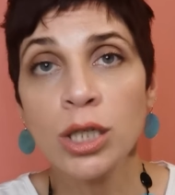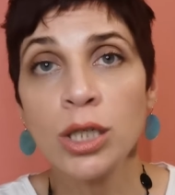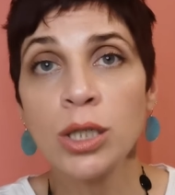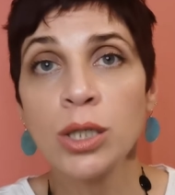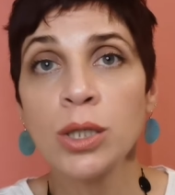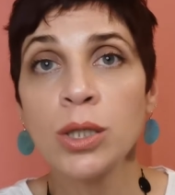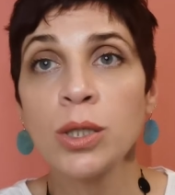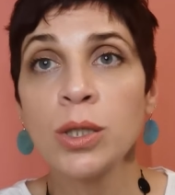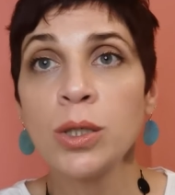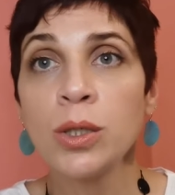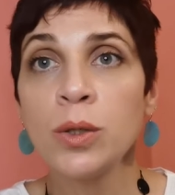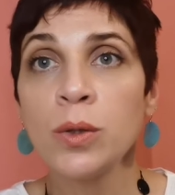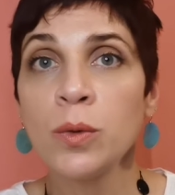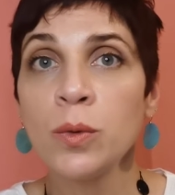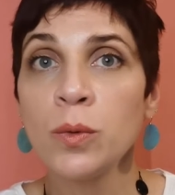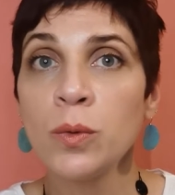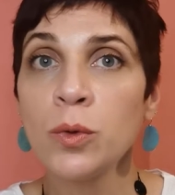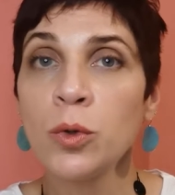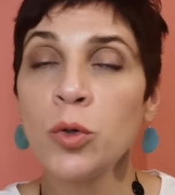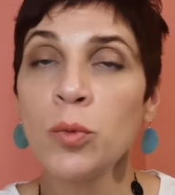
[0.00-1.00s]
آه،
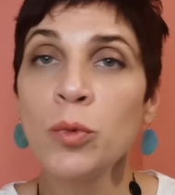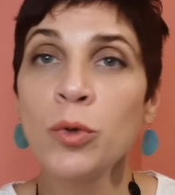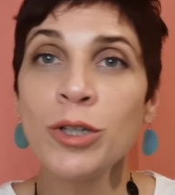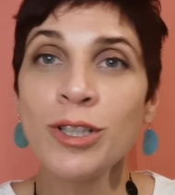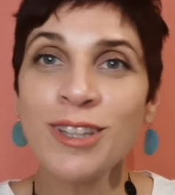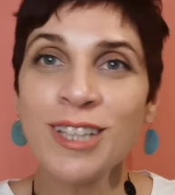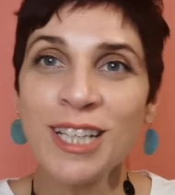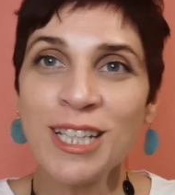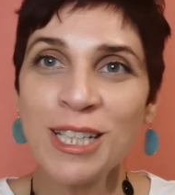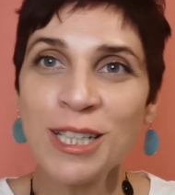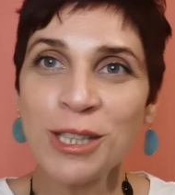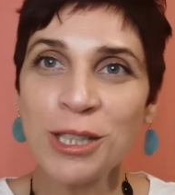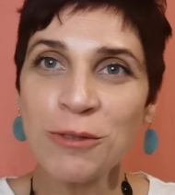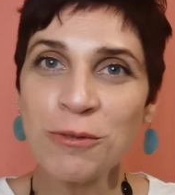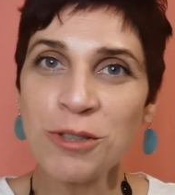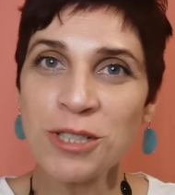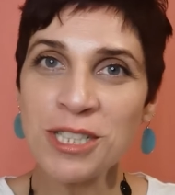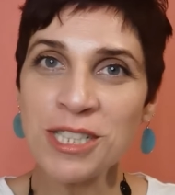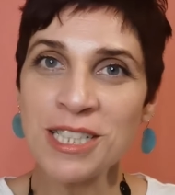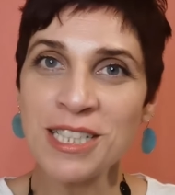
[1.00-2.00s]
وامور تانية
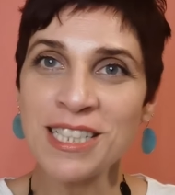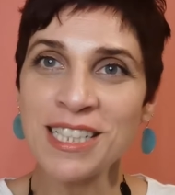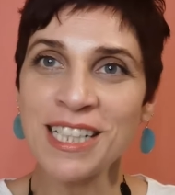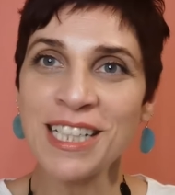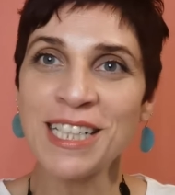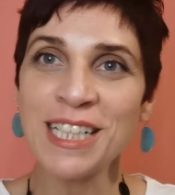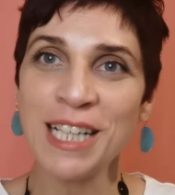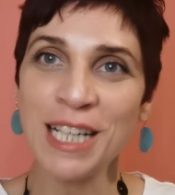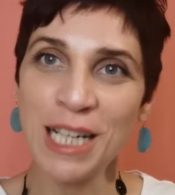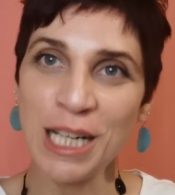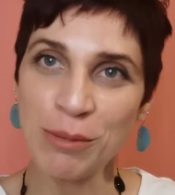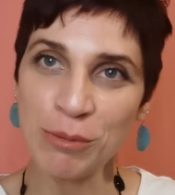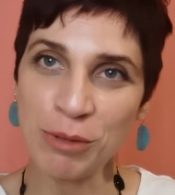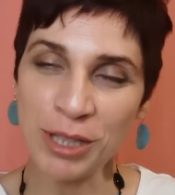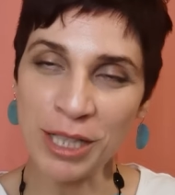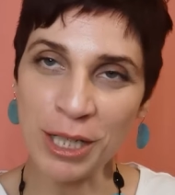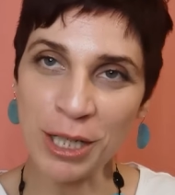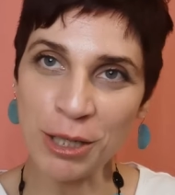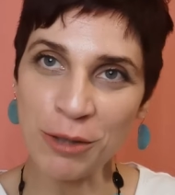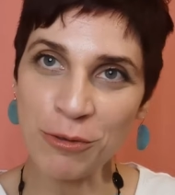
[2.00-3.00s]
تفاصيل صغيره هلا
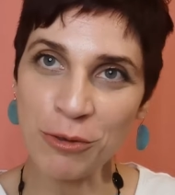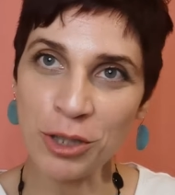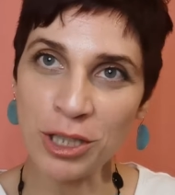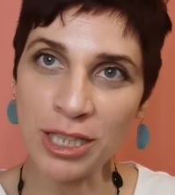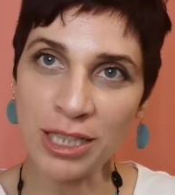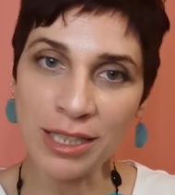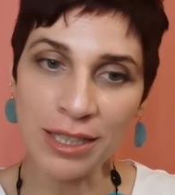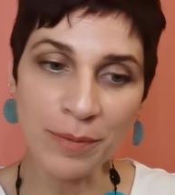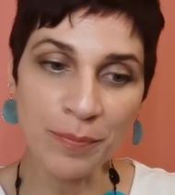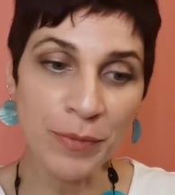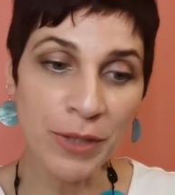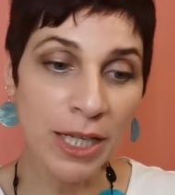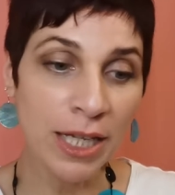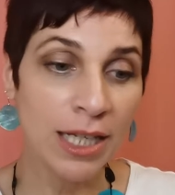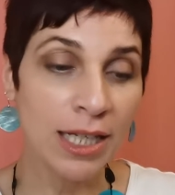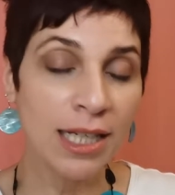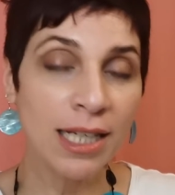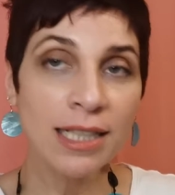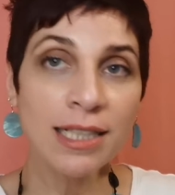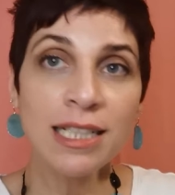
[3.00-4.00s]
بتتعرفوا عليها
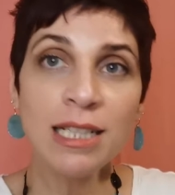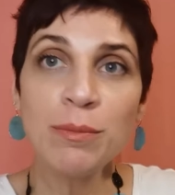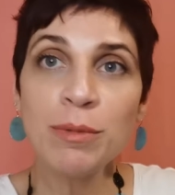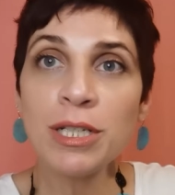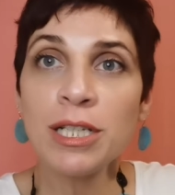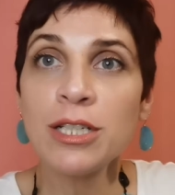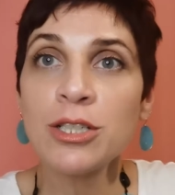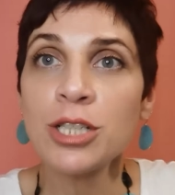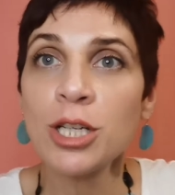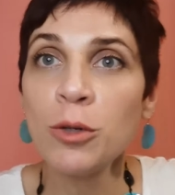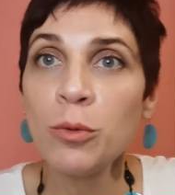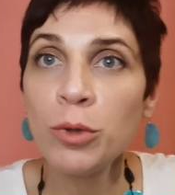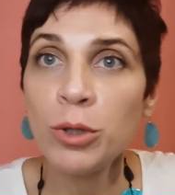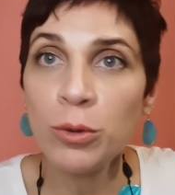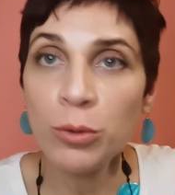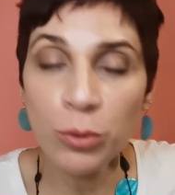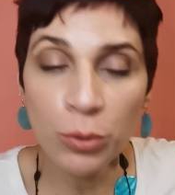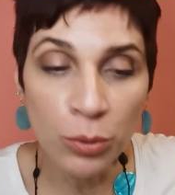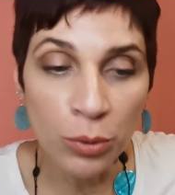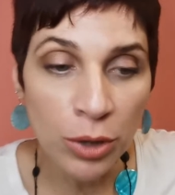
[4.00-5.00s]
خليني بلش
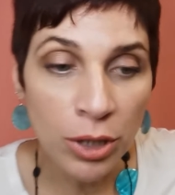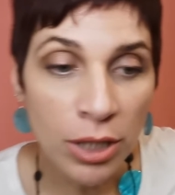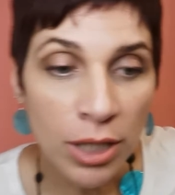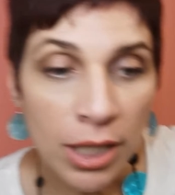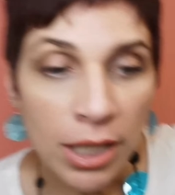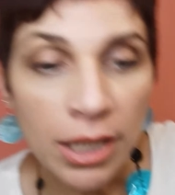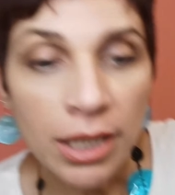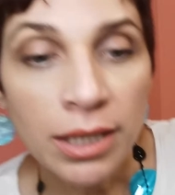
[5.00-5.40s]
اول واقول